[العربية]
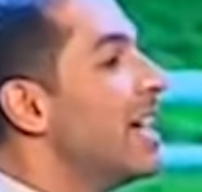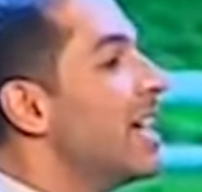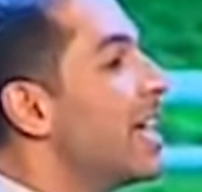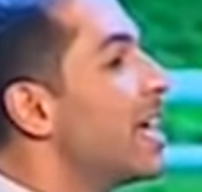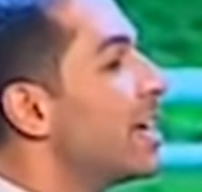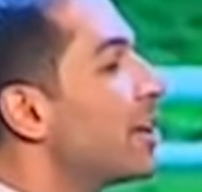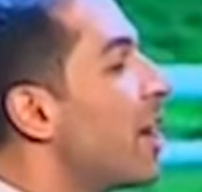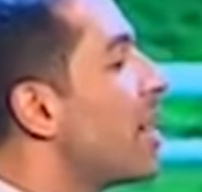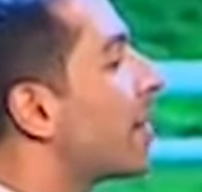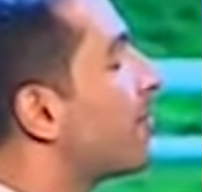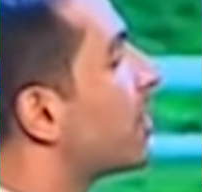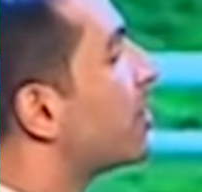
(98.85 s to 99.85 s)
ايه،, ايه رايك
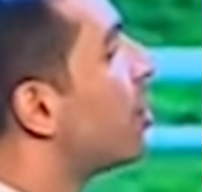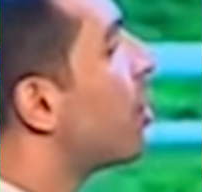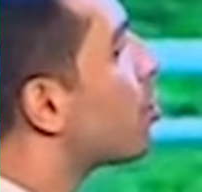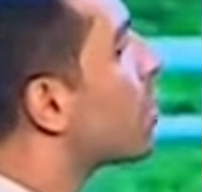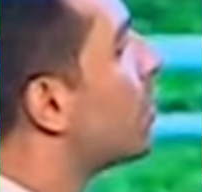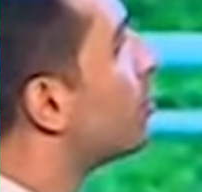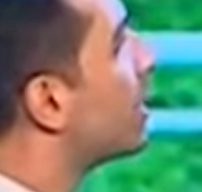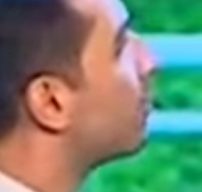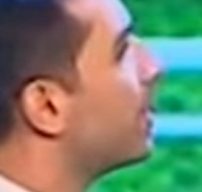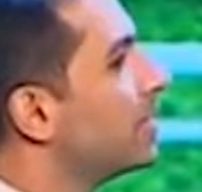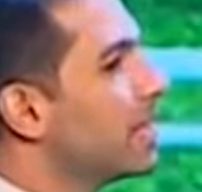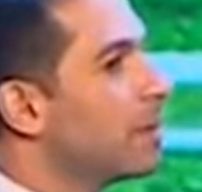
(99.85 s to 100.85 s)
في اختياره كمدير
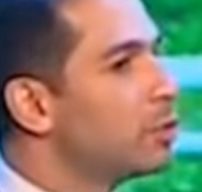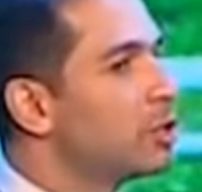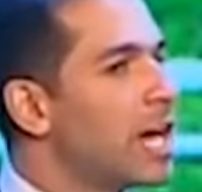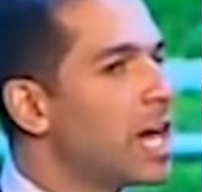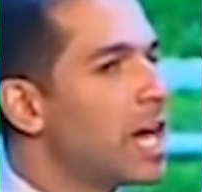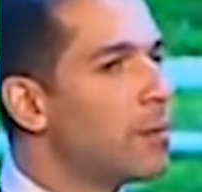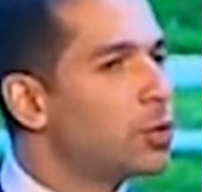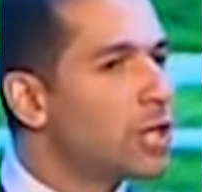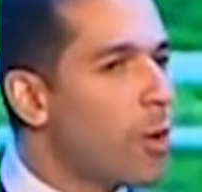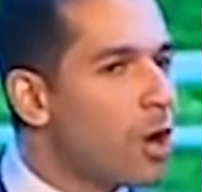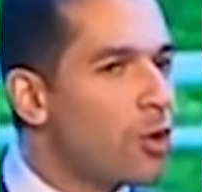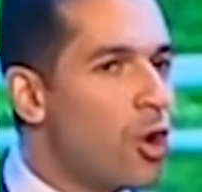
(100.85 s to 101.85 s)
فني للمنتخب
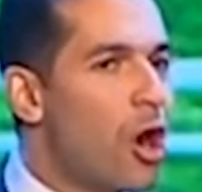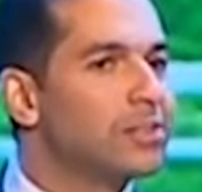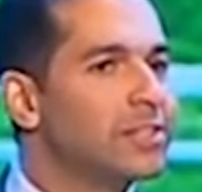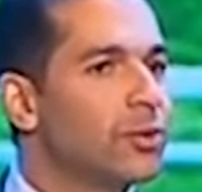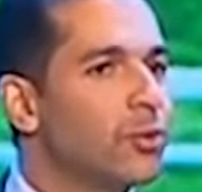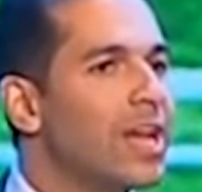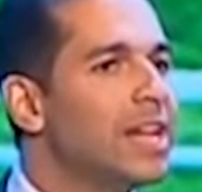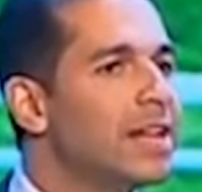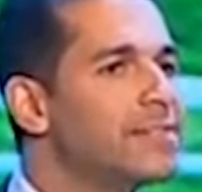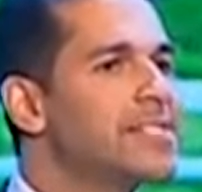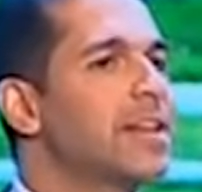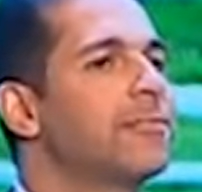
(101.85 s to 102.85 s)
وتوقعاتك وايه اللي
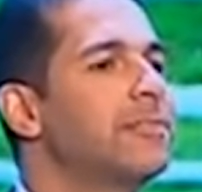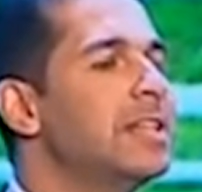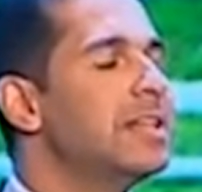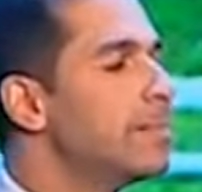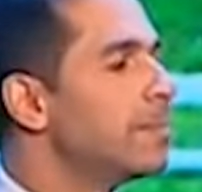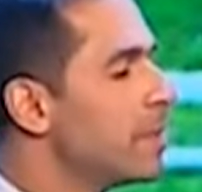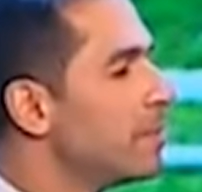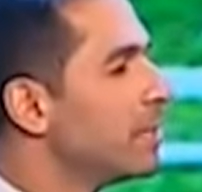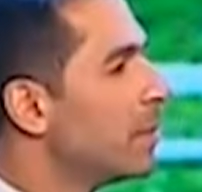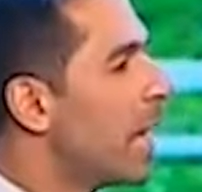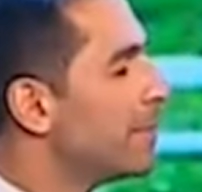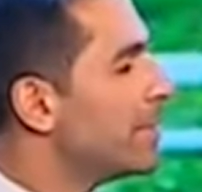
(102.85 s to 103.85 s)
نفسك فيه من
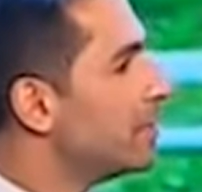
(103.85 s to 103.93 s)
العميد